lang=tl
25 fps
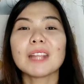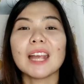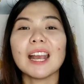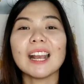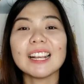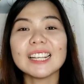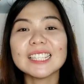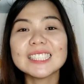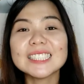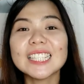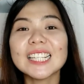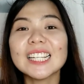
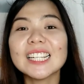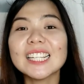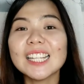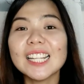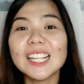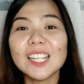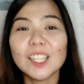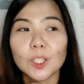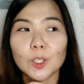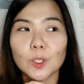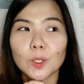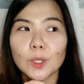ang
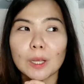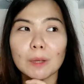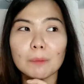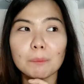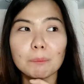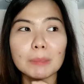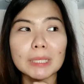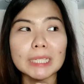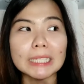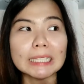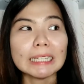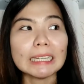isang laro,
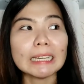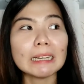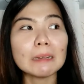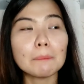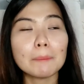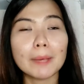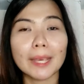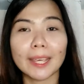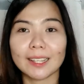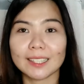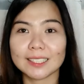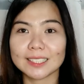ang
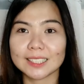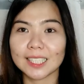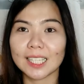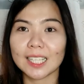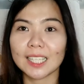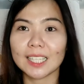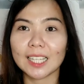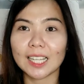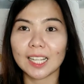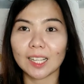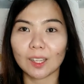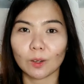
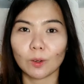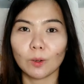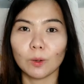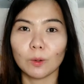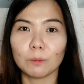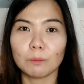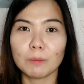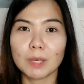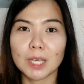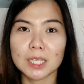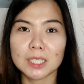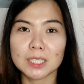pinakamaiksing
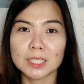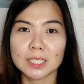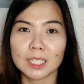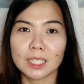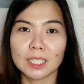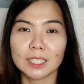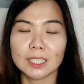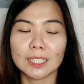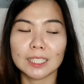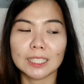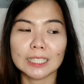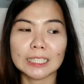laro,
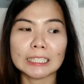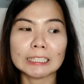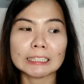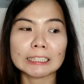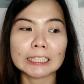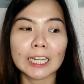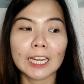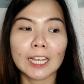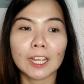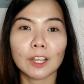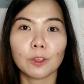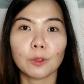Beshi, na
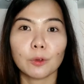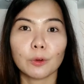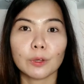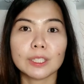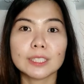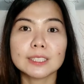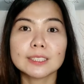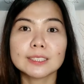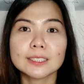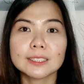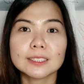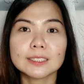na-try ko
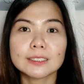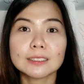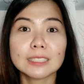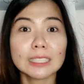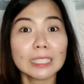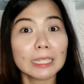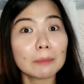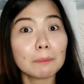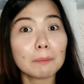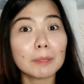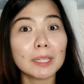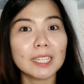is
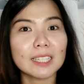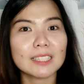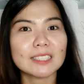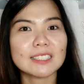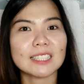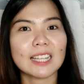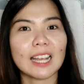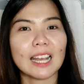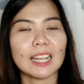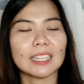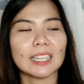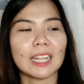3
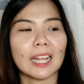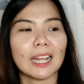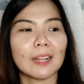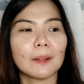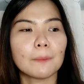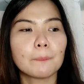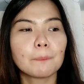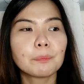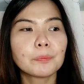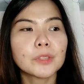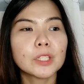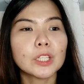minutes ata.